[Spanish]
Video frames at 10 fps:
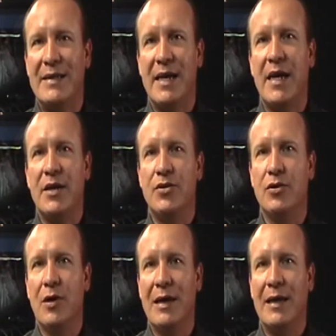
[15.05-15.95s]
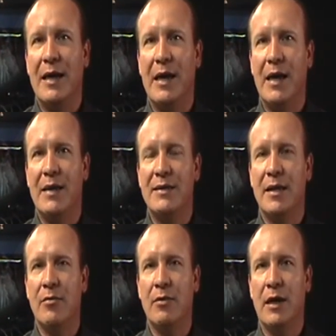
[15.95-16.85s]
ese hecho hay que
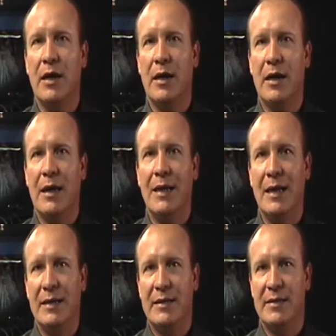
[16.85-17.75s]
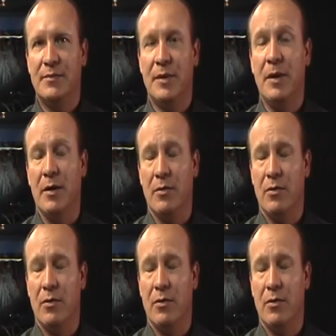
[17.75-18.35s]
hacer un análisis. Primero,